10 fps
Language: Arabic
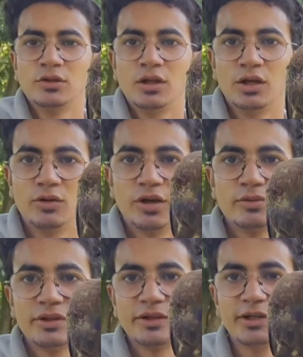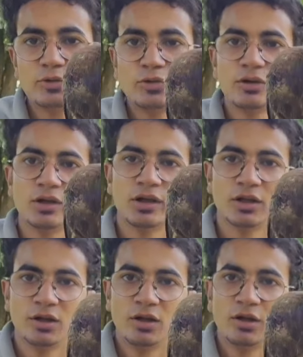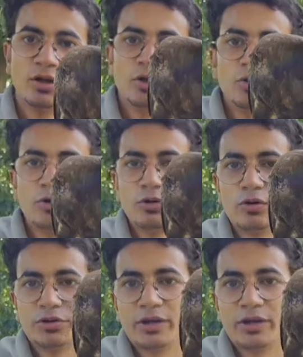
هو هو بدأ ياكل كنت